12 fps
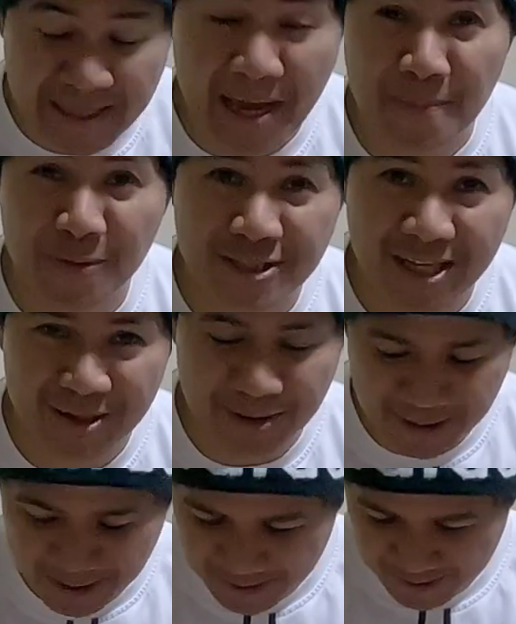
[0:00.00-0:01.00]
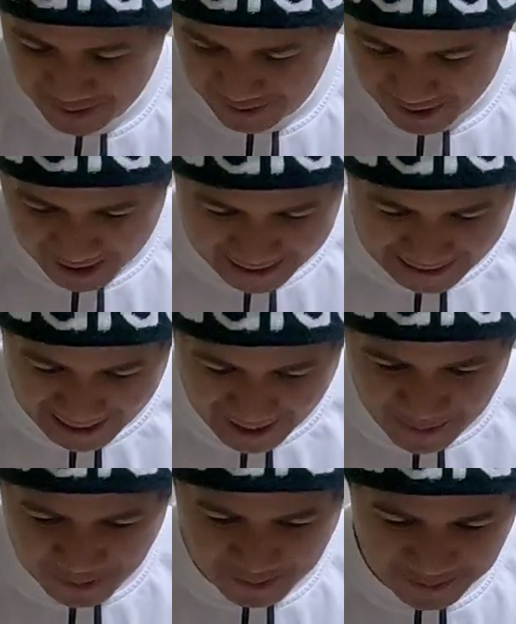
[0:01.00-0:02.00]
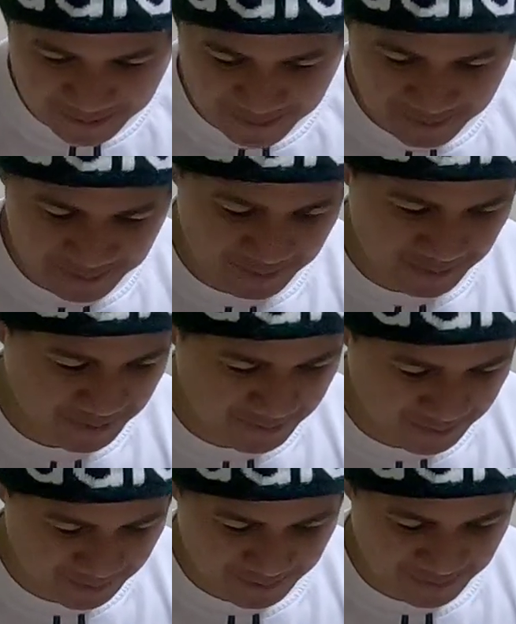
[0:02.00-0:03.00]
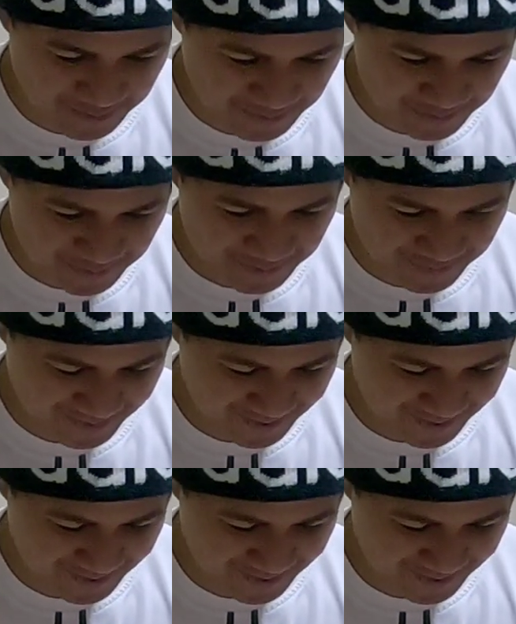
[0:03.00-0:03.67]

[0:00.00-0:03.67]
matapos na to, no? Let's go! Bilhin natin ng...